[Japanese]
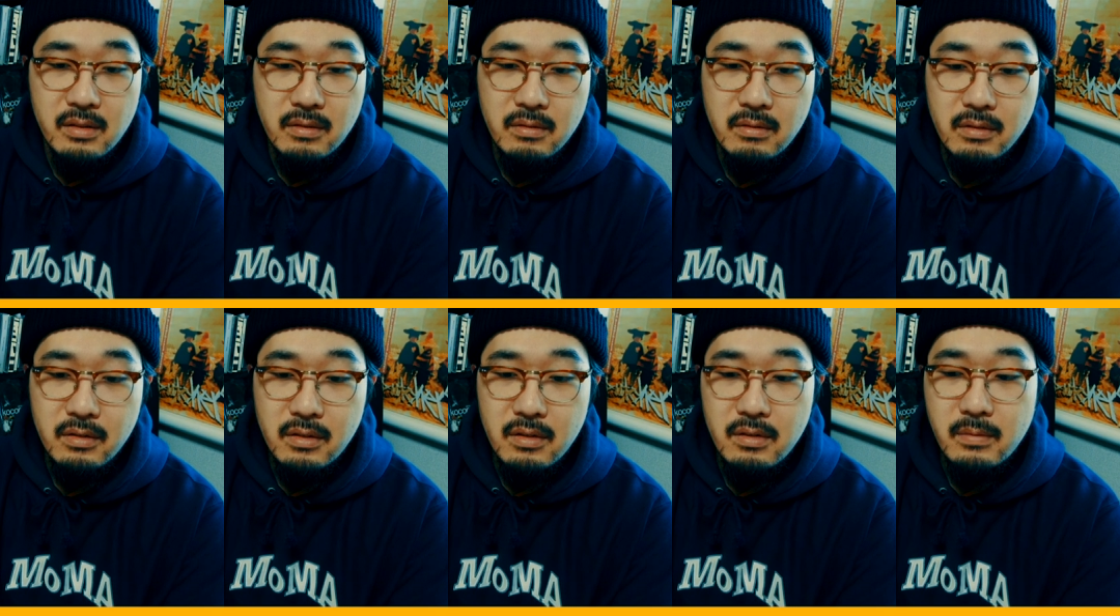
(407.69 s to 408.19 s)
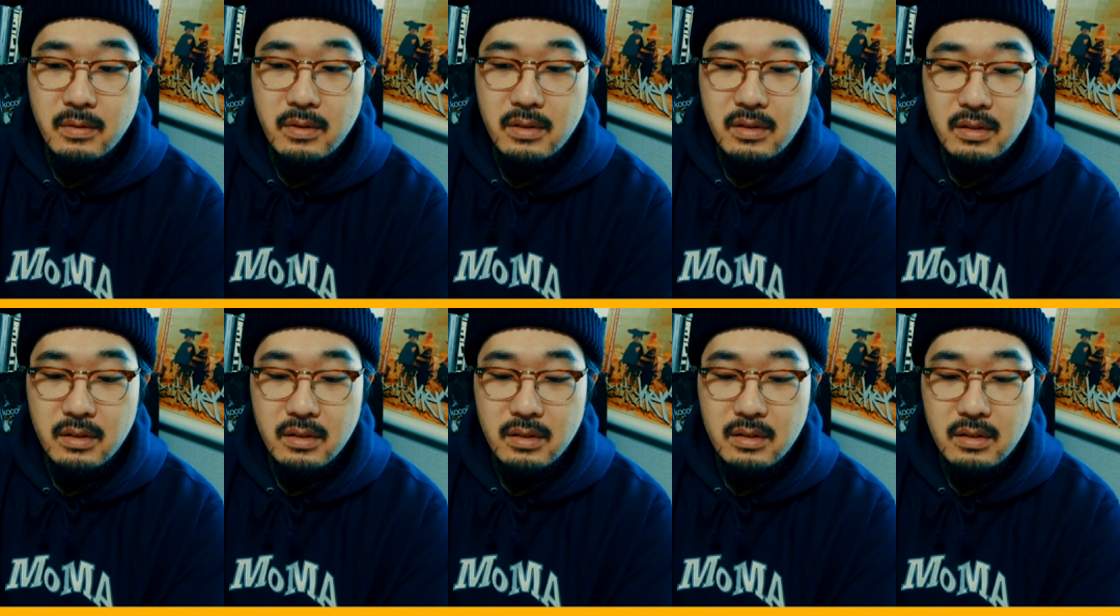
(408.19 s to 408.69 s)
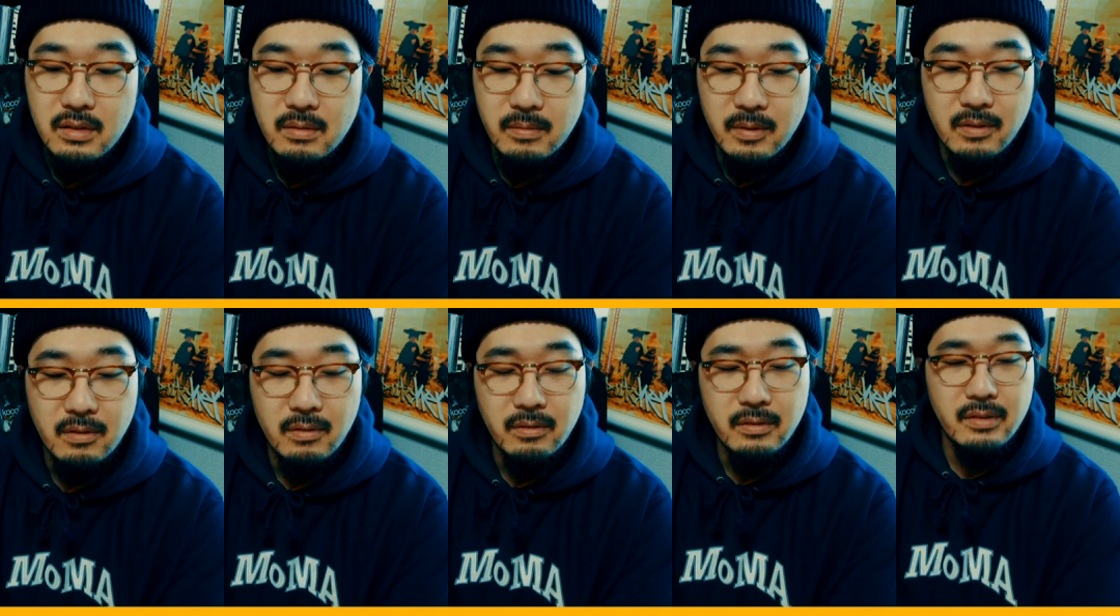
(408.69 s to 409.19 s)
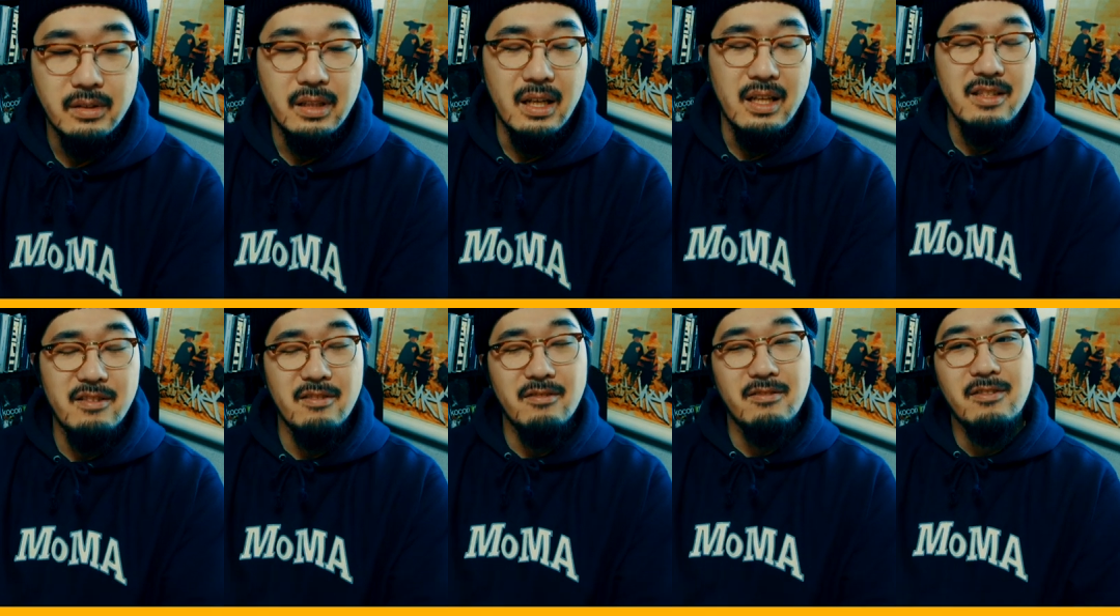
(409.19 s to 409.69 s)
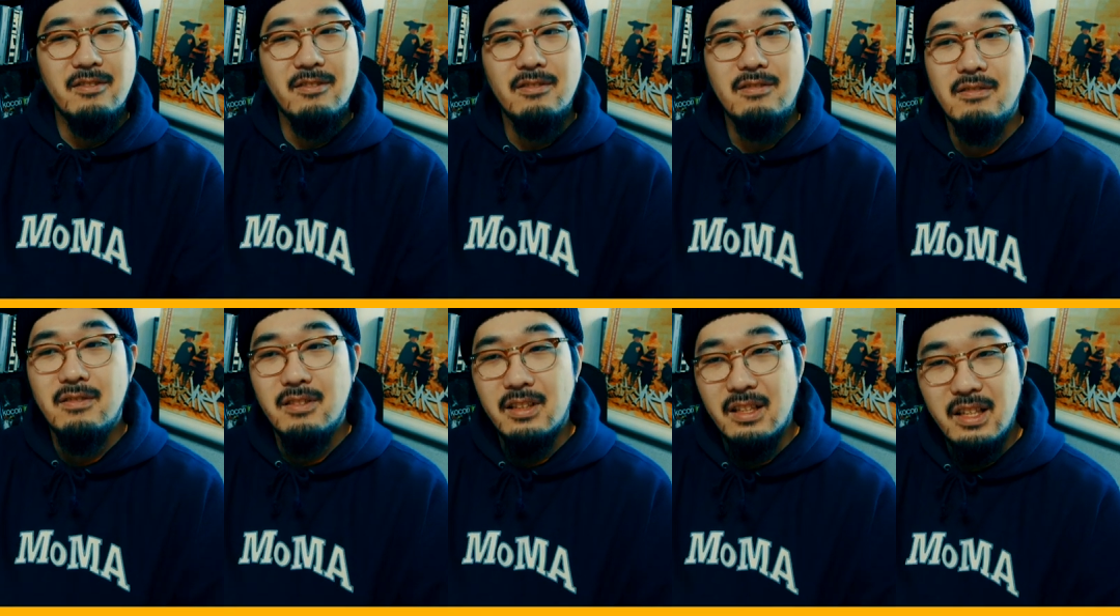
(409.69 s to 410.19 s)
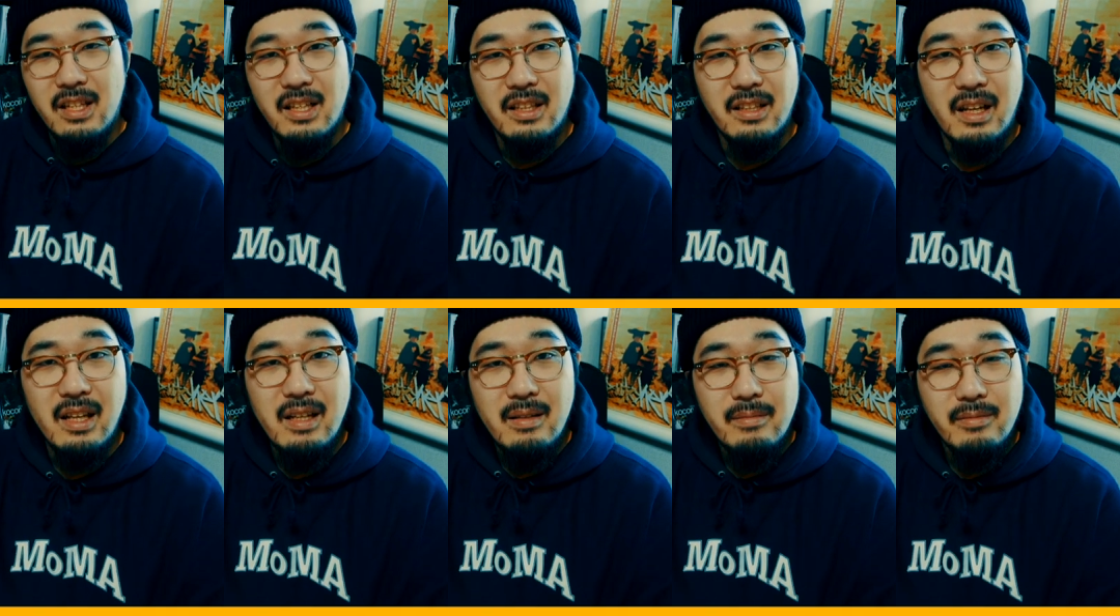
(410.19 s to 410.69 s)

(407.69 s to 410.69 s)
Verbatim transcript: ここももうこの最初のところでね、だ